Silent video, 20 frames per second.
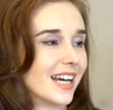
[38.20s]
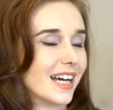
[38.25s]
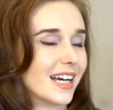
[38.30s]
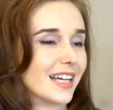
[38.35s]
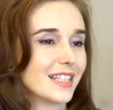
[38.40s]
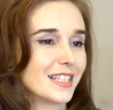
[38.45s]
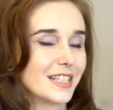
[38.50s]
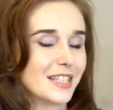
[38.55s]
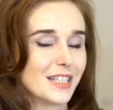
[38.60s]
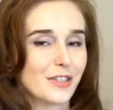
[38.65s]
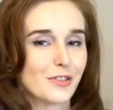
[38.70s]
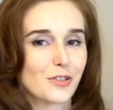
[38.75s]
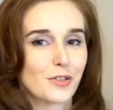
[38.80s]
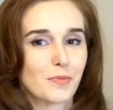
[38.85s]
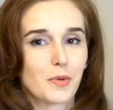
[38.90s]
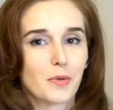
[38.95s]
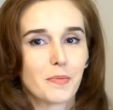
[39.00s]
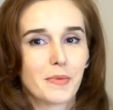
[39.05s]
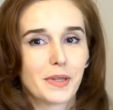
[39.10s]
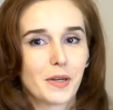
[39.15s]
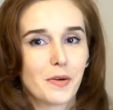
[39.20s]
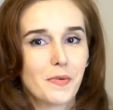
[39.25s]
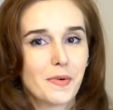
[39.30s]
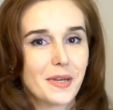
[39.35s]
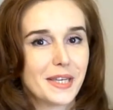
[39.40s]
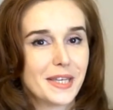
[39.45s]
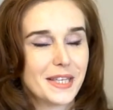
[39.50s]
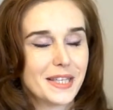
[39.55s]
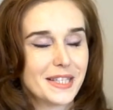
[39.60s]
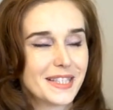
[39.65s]
Ah, sim, eu sou
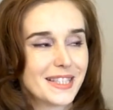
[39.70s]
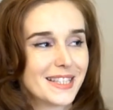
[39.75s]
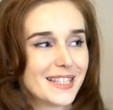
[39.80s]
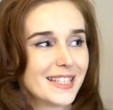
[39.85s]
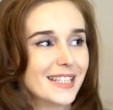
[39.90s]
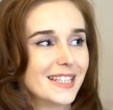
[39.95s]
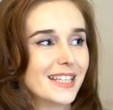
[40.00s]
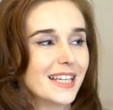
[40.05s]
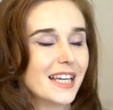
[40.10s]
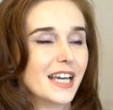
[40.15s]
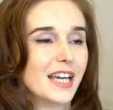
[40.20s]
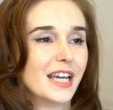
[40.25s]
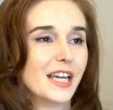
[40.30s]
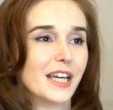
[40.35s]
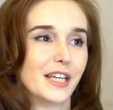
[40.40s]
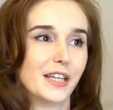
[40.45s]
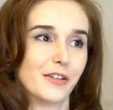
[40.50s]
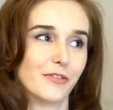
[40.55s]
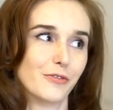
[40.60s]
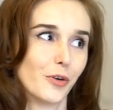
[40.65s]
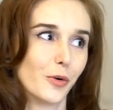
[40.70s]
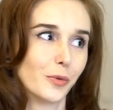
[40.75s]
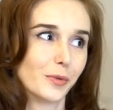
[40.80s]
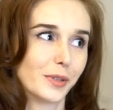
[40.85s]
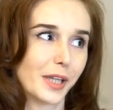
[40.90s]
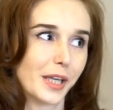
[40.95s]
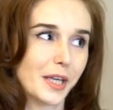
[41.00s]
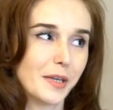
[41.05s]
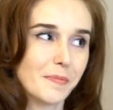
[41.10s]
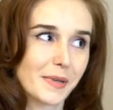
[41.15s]
blumenauense.
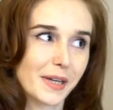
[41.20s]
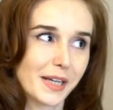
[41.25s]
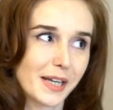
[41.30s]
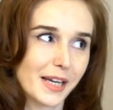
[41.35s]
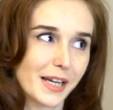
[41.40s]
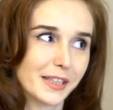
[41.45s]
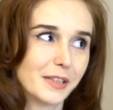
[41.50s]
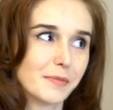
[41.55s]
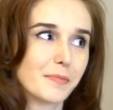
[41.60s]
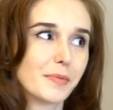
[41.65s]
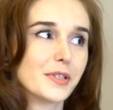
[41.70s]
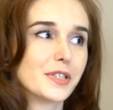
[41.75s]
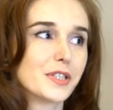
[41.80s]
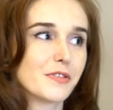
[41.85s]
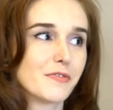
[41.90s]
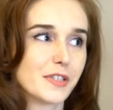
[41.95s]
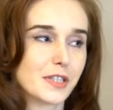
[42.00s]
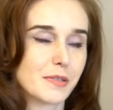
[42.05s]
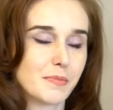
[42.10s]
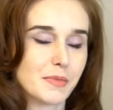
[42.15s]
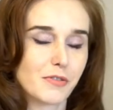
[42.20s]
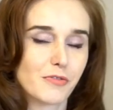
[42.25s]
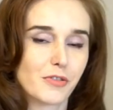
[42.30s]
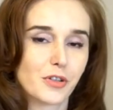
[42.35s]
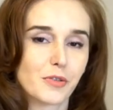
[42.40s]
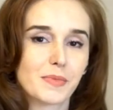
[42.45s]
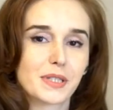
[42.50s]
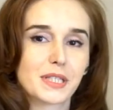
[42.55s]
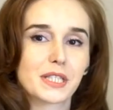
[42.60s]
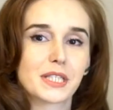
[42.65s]
Voltei para cá depois que fiz a minha
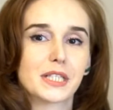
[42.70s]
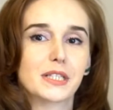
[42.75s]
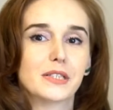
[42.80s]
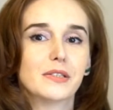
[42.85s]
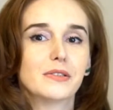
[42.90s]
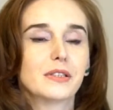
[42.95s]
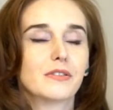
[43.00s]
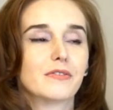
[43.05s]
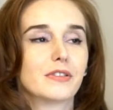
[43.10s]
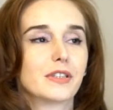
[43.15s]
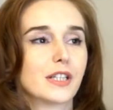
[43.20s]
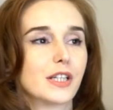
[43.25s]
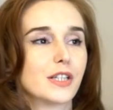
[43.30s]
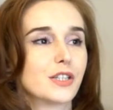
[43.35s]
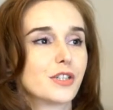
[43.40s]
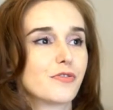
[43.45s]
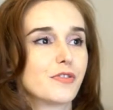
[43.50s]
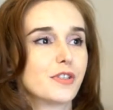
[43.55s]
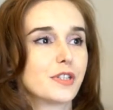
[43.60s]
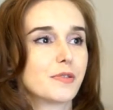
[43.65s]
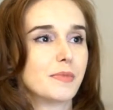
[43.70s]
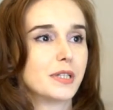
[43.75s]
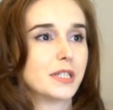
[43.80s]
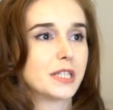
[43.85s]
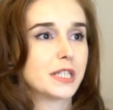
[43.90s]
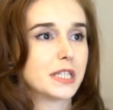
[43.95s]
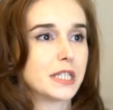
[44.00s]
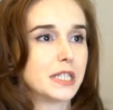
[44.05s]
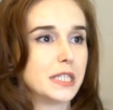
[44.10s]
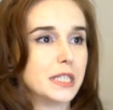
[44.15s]
formação. Na verdade, eu fiz
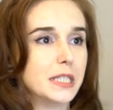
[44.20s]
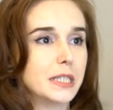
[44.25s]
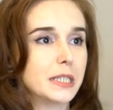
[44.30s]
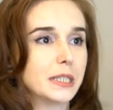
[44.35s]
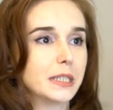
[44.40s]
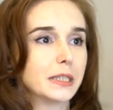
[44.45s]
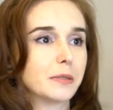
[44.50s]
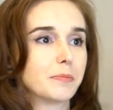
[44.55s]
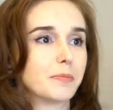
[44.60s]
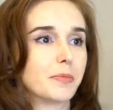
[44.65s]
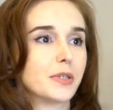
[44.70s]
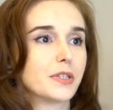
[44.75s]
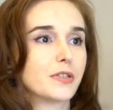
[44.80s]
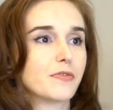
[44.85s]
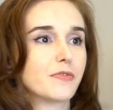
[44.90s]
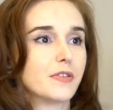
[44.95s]
medicina, depois